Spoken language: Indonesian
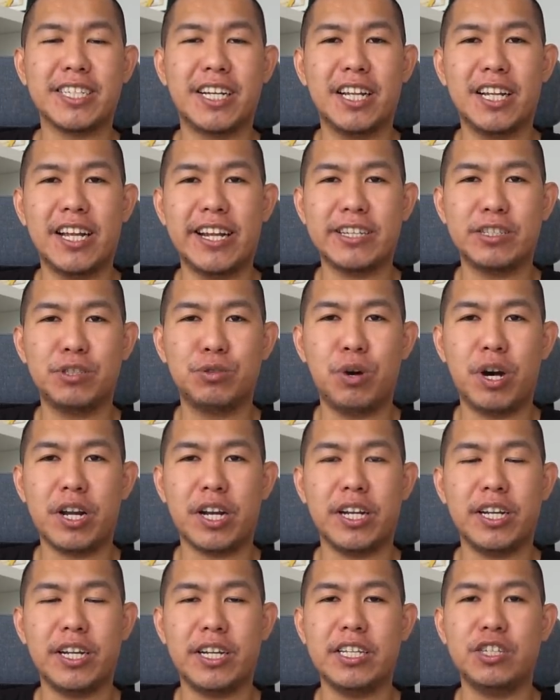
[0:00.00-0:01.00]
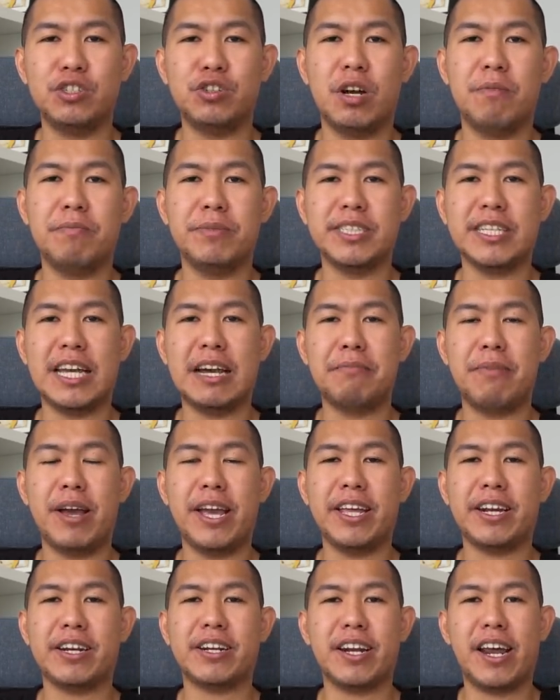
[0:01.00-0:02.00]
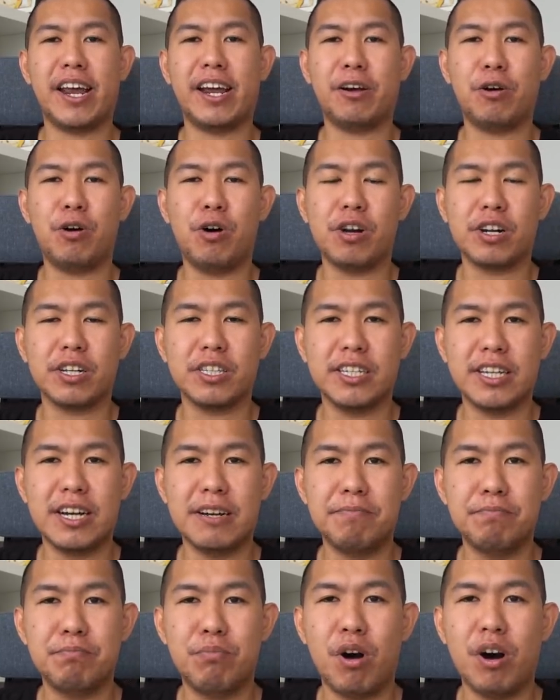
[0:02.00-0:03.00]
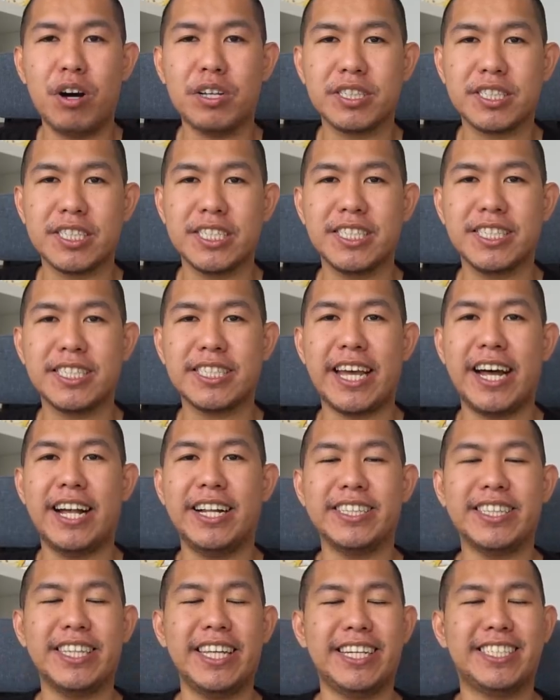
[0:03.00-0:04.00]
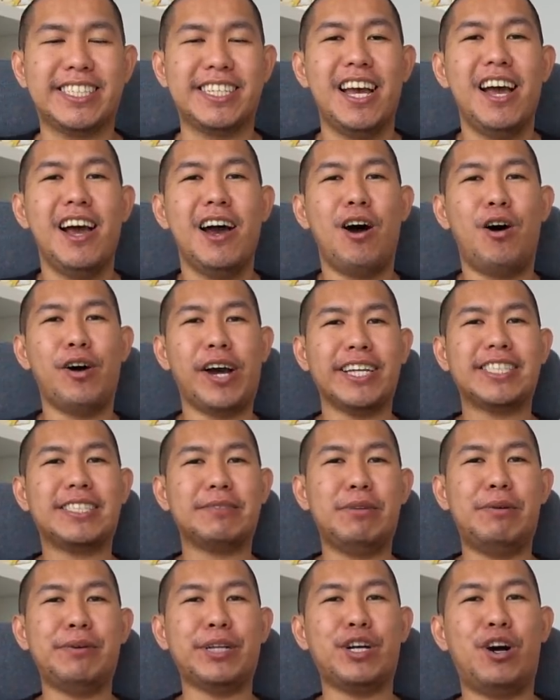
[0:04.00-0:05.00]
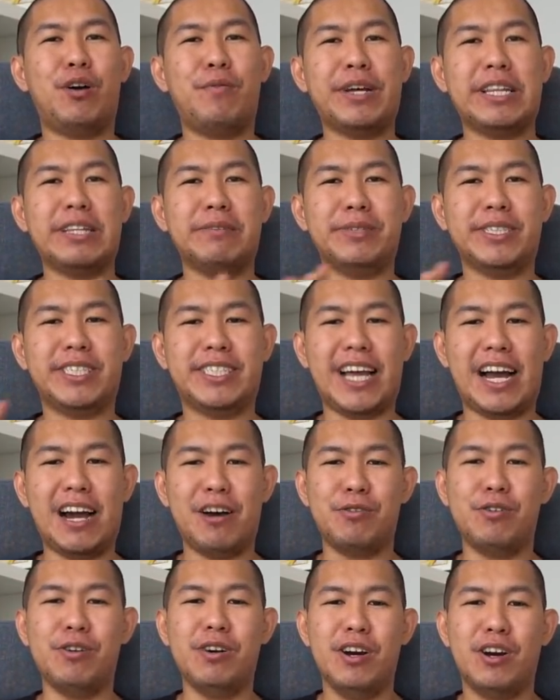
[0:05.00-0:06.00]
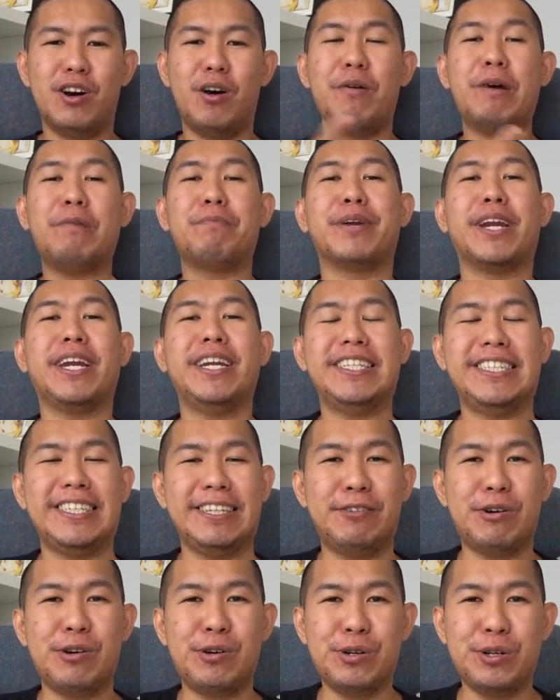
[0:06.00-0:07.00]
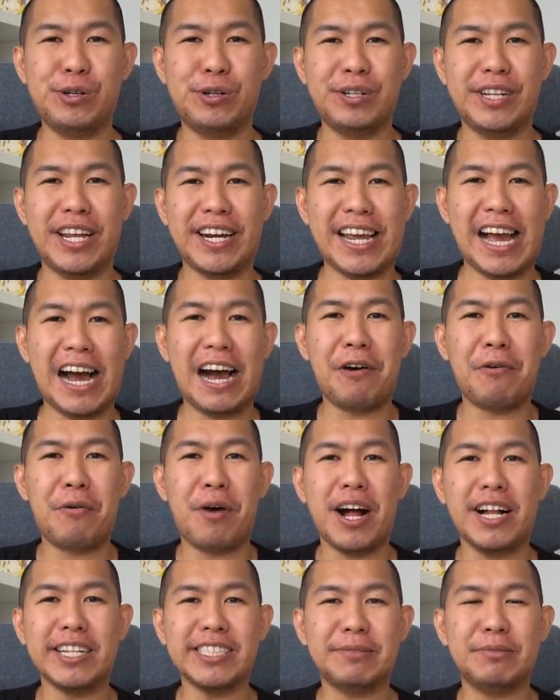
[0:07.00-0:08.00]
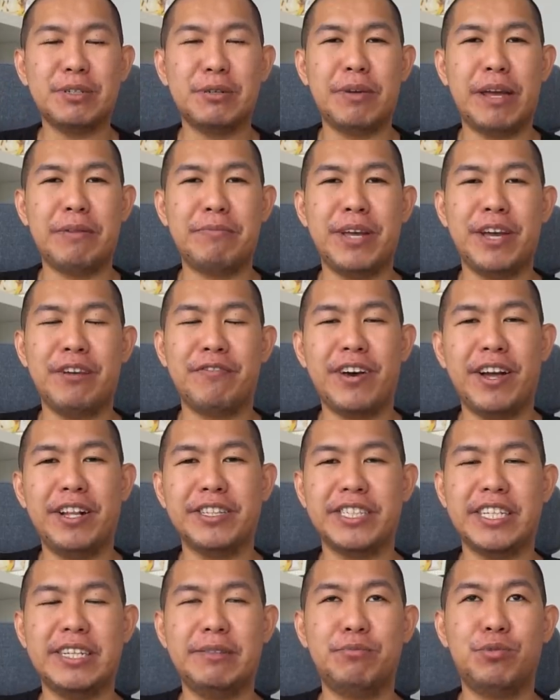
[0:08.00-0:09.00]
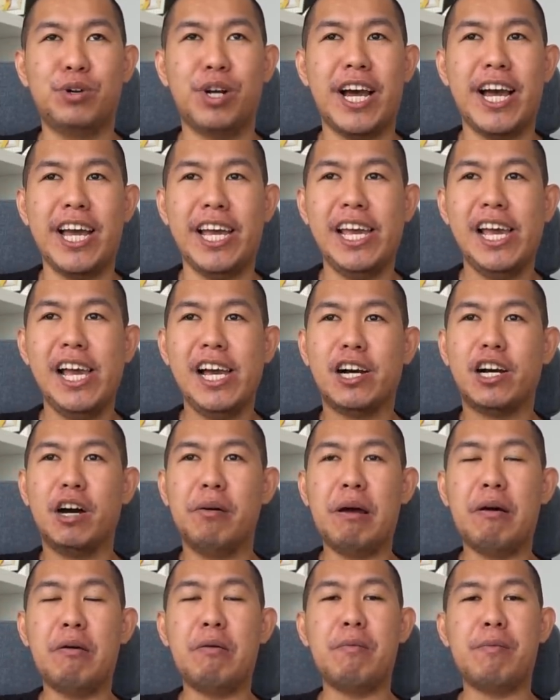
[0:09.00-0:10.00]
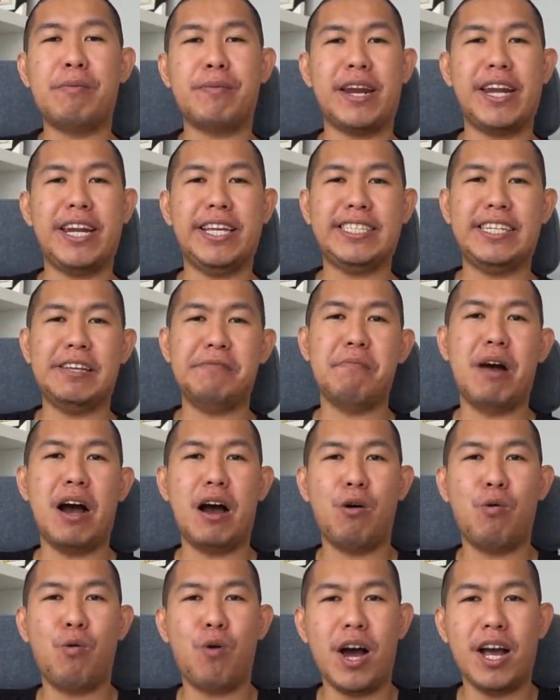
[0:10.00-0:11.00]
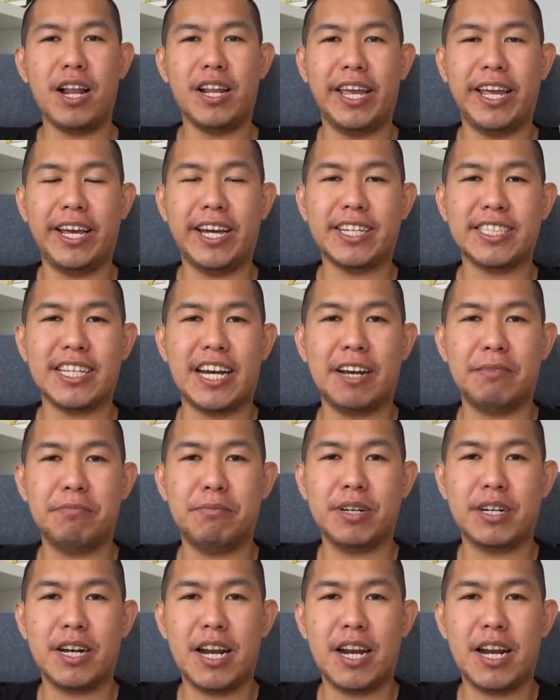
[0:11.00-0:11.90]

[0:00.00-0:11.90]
gelar juara dan ini juga menyamai rekornya Boston Celtics. Oke, sebelum kita ngomongin lebih jauh, ngomongin prediksi gue dulu. Dari awal sebelum NBA Finals ini mulai, gue memang memprediksi bahwa Lakers akan